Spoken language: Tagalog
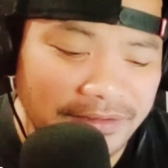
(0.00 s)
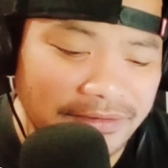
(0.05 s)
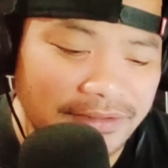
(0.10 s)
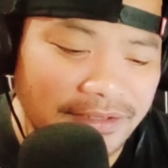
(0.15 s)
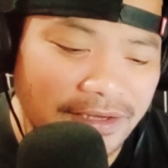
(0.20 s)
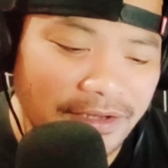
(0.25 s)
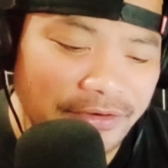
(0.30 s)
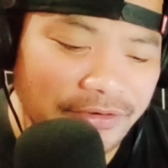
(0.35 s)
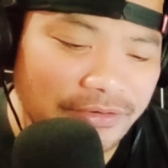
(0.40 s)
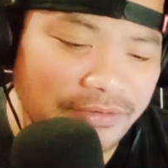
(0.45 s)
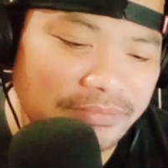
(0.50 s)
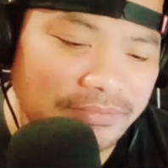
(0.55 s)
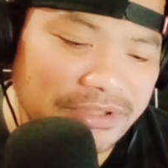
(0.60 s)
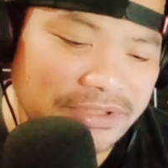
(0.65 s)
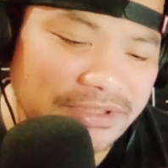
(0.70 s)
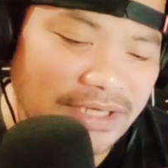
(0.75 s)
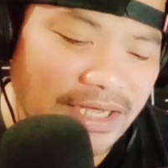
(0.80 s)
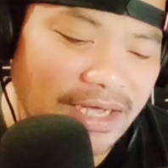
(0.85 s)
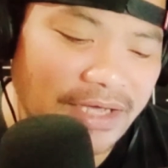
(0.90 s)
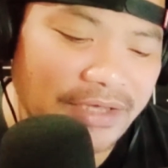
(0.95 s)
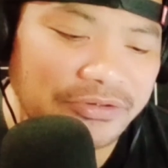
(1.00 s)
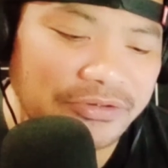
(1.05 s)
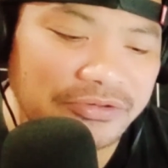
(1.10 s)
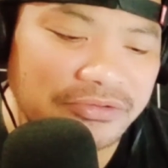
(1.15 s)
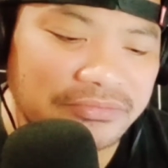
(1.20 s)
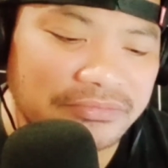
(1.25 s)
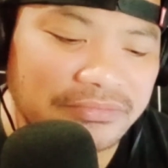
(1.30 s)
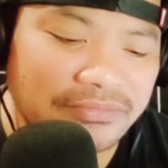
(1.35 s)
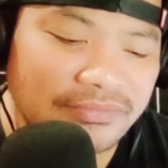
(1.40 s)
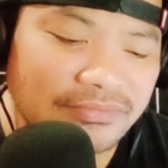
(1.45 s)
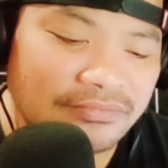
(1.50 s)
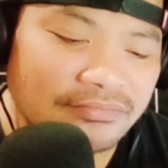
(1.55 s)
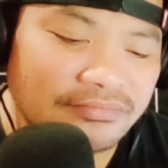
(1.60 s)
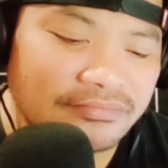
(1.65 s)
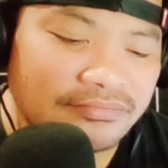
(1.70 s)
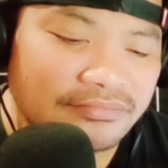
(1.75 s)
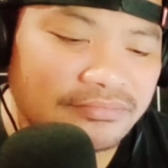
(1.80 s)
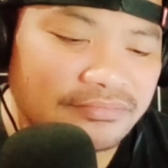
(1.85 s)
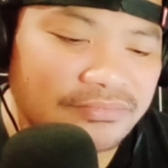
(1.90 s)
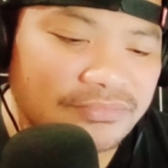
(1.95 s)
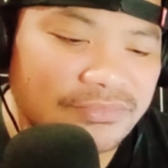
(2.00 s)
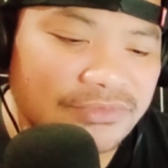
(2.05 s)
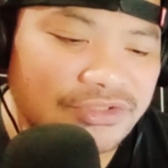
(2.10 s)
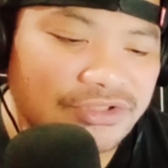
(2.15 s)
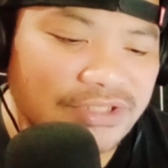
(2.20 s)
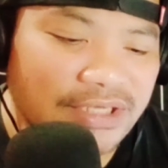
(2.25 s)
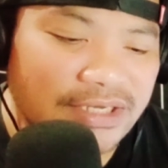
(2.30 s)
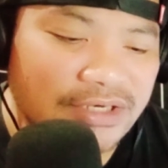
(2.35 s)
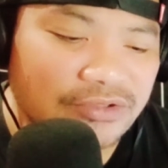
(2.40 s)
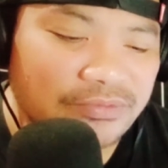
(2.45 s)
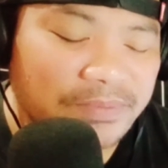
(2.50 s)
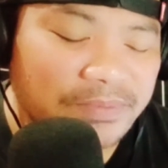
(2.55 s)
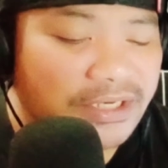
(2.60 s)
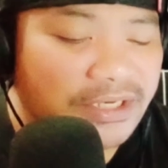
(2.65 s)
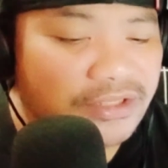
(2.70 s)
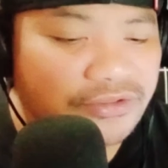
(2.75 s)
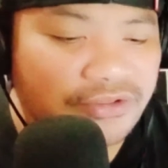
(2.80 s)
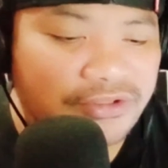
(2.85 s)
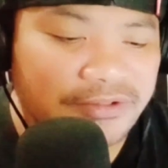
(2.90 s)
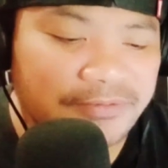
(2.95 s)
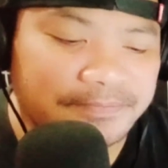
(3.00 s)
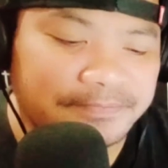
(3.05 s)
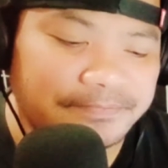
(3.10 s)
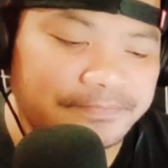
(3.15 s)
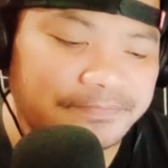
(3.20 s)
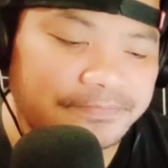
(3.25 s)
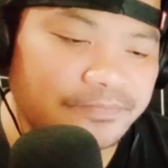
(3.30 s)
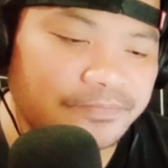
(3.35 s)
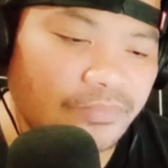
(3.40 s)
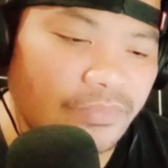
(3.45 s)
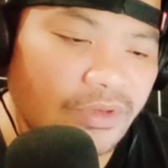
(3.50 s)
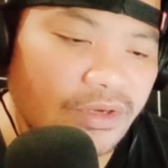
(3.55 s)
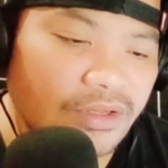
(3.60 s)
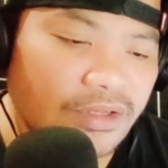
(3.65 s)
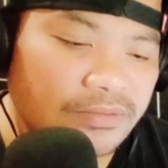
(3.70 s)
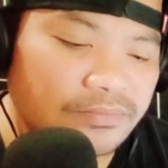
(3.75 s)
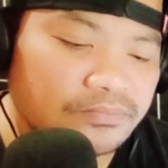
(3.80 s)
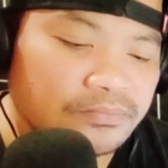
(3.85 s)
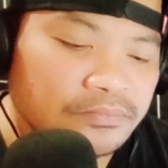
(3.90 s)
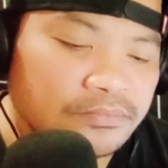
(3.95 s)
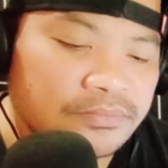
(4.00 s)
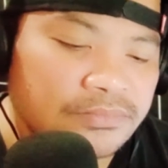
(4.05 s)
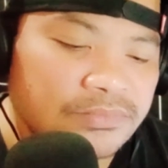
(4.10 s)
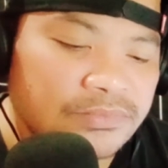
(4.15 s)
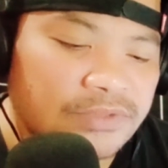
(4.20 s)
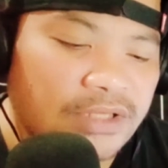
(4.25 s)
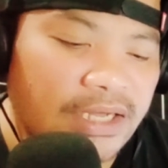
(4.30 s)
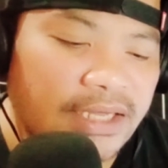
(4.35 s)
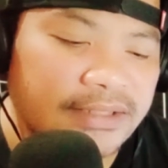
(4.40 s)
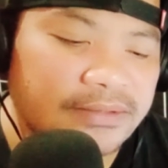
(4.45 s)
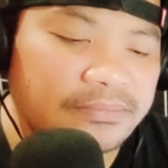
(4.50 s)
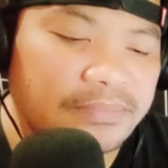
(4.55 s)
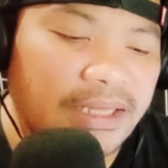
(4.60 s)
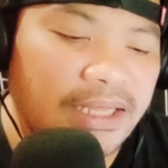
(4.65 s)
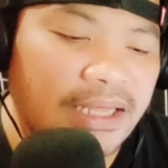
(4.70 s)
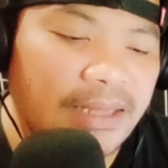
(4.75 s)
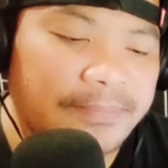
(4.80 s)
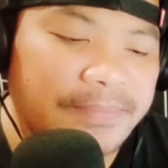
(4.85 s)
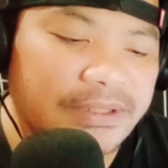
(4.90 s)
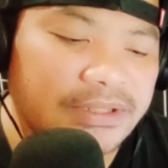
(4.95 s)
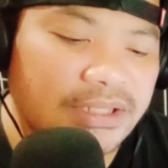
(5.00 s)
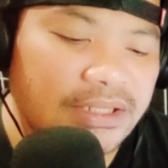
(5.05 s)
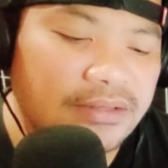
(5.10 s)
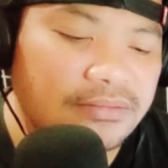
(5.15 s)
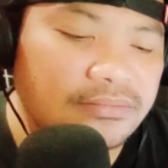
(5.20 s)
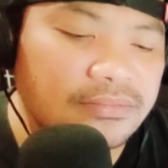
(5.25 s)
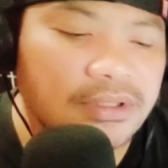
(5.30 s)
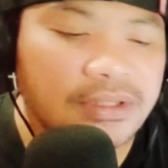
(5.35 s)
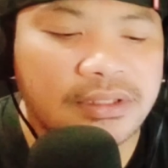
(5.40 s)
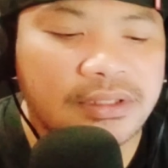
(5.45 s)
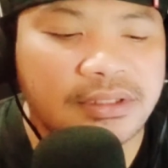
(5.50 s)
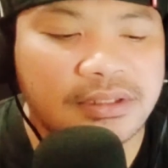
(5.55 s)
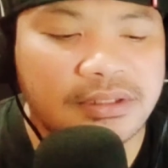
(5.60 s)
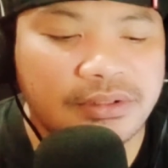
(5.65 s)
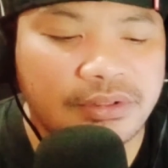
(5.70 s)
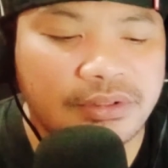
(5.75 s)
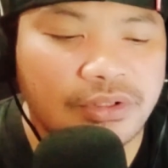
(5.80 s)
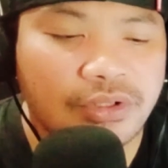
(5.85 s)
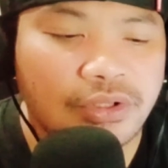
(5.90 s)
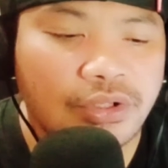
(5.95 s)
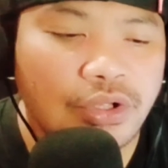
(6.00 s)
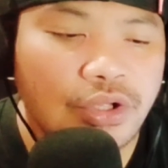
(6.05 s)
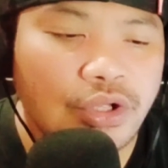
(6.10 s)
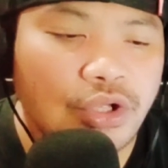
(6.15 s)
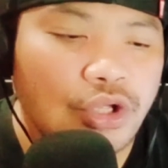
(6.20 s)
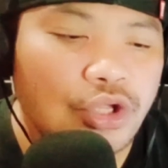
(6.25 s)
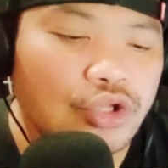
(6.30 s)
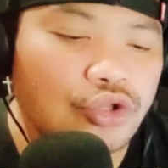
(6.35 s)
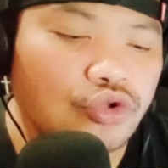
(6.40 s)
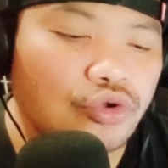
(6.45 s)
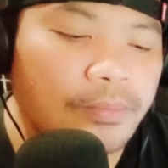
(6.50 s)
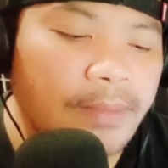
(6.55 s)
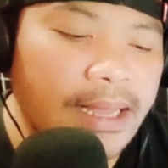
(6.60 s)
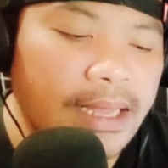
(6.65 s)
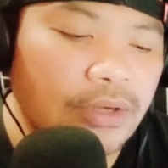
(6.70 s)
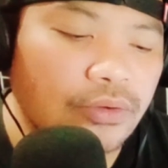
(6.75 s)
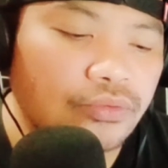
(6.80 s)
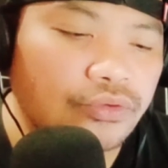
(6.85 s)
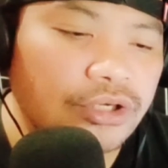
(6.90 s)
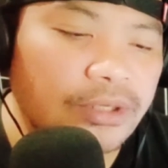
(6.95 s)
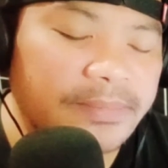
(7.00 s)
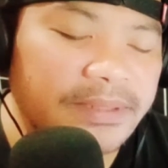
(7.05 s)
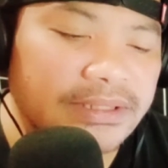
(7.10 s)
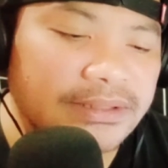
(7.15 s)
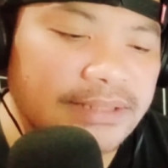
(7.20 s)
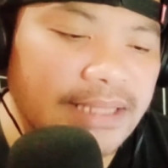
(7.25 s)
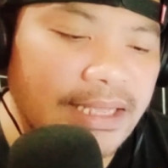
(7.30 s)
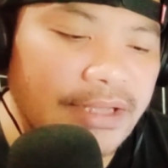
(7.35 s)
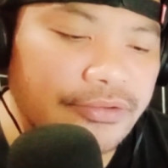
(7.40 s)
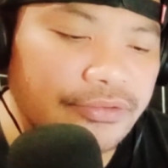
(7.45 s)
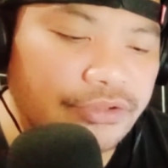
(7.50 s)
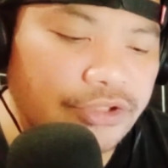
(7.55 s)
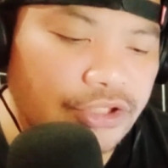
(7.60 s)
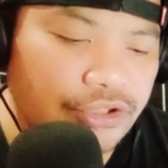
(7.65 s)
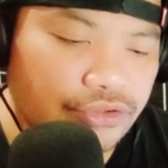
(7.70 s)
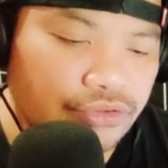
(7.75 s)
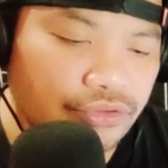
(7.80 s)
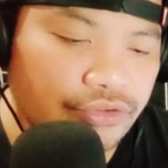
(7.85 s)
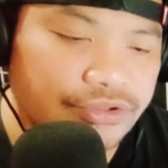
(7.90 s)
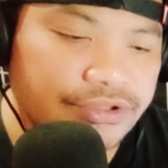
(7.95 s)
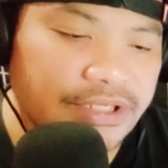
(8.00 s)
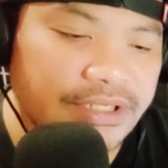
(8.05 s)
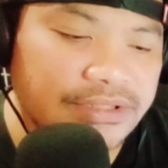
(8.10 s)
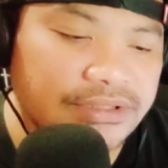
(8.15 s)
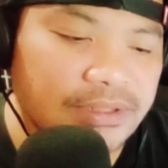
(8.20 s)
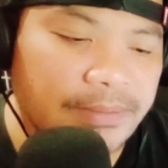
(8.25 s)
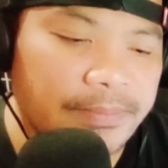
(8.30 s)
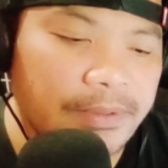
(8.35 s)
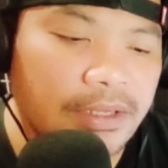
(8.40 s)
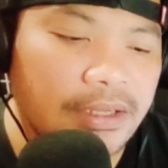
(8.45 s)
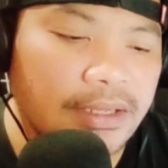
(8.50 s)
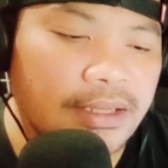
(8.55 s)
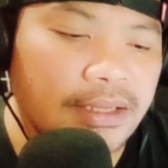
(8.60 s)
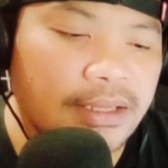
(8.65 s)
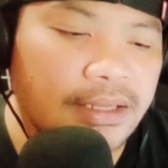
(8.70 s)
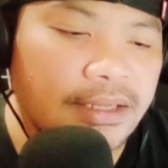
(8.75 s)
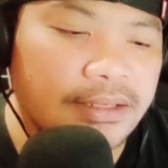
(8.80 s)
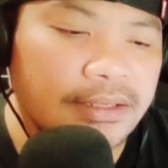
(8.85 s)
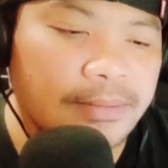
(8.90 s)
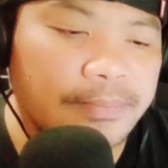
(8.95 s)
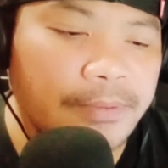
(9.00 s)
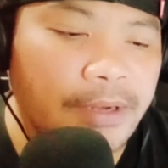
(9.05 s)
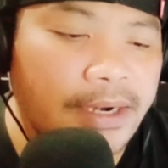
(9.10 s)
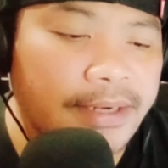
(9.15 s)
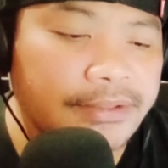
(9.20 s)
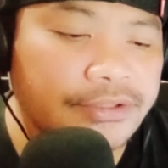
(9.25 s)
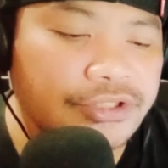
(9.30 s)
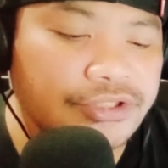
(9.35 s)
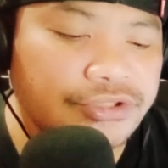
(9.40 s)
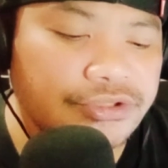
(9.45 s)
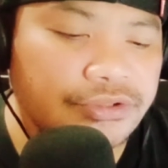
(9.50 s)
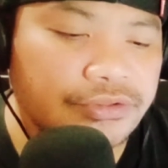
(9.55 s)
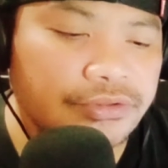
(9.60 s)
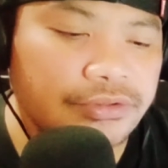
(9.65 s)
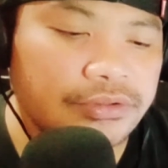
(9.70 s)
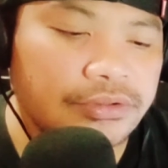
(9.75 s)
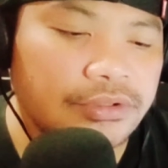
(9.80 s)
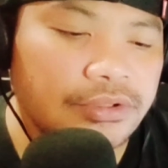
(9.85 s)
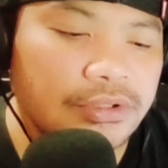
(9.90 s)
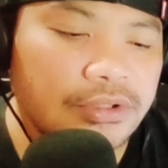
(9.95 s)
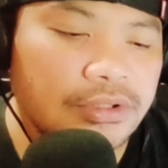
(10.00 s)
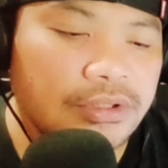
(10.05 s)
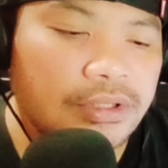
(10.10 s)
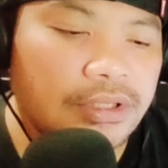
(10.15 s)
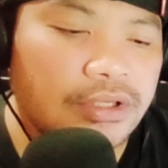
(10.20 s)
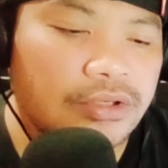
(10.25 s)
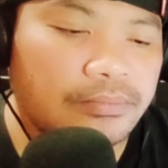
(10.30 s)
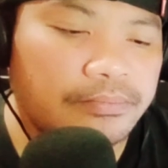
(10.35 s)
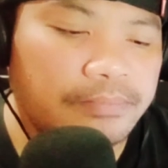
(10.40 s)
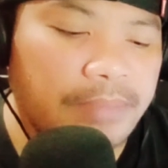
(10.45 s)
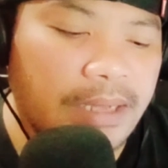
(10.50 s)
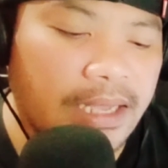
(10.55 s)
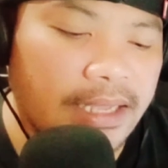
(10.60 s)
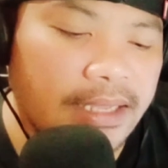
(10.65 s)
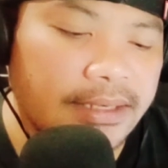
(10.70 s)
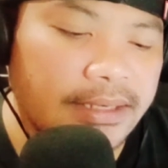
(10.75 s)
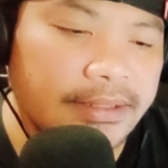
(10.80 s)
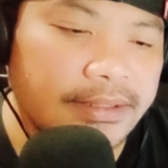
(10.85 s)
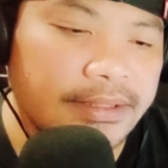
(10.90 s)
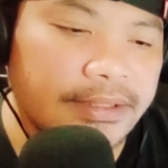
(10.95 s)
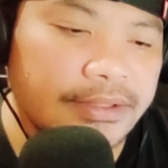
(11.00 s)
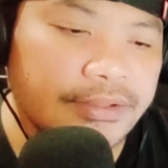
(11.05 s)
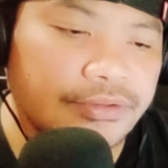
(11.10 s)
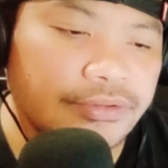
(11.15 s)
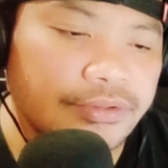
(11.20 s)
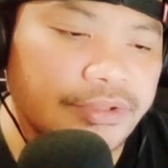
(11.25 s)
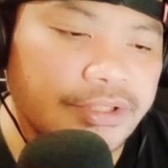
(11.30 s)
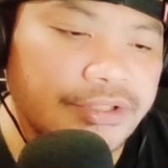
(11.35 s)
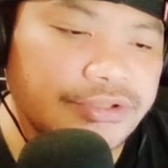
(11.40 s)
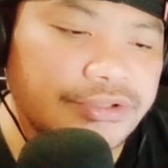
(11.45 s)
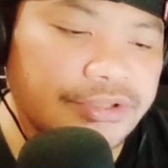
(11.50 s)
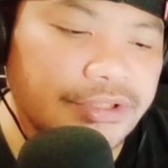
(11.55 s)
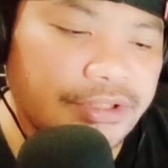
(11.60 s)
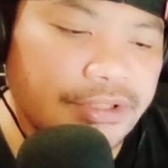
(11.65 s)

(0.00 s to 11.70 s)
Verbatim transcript: mensahe yun. Shoutout pa rin doon. At mga kapatid, Dumako naman tayo dito sa isa pang uh, rap artist no. Ang pangalan nito ay si uh,